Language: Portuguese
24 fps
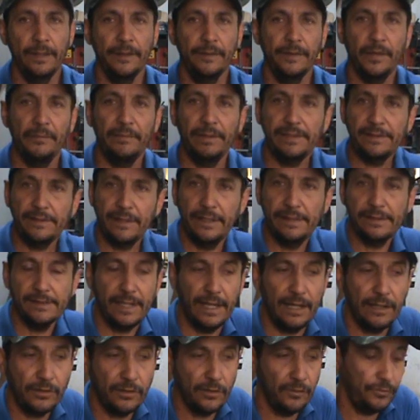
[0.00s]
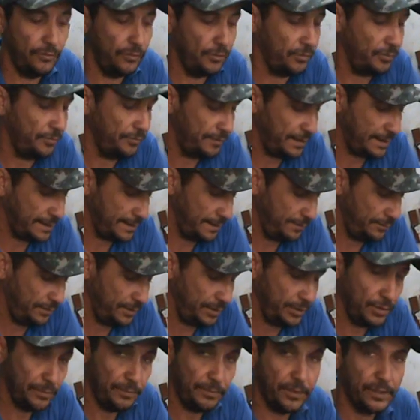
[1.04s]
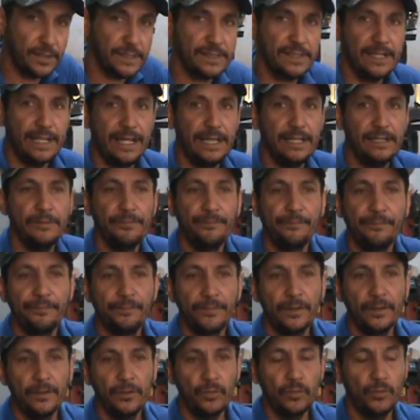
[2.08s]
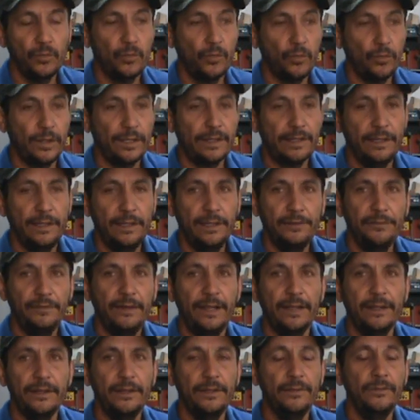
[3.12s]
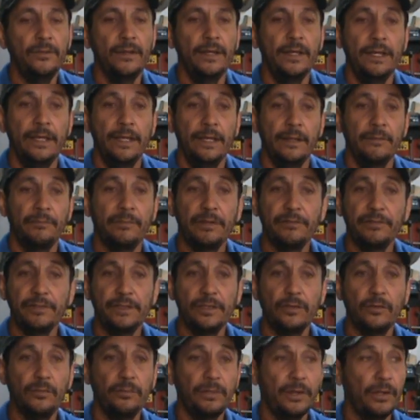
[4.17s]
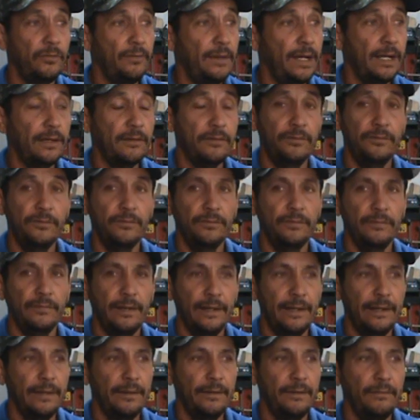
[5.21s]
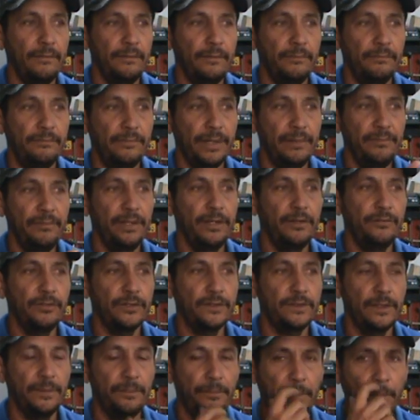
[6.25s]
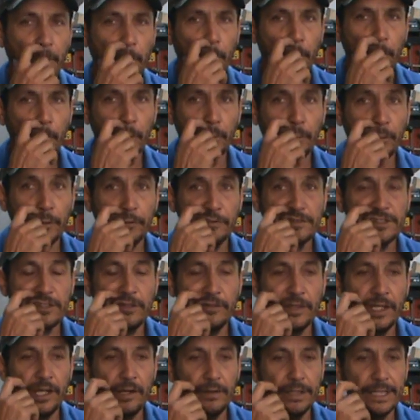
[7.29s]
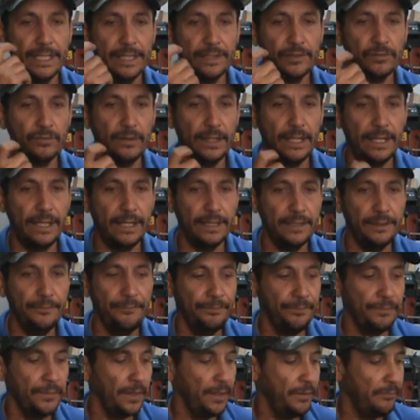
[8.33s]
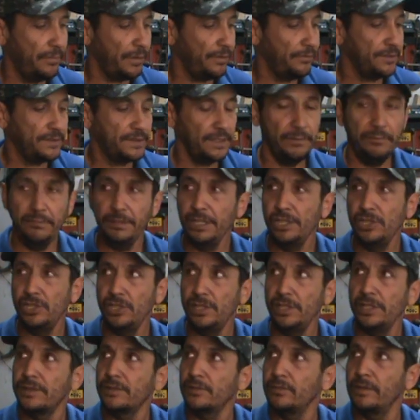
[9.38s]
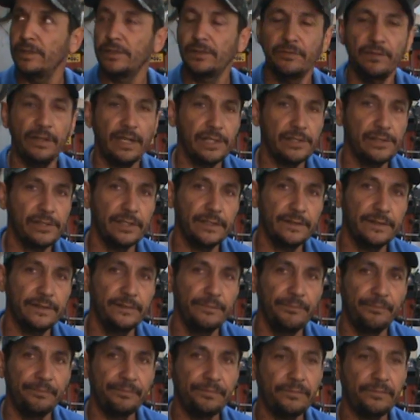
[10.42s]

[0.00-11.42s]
Tem mais três arcos que eu vou fazer vídeo e postar, junto com aquele, falando para você comprar um arco. Primeiro você procura um profissional aí na sua área, para você medir as suas flechas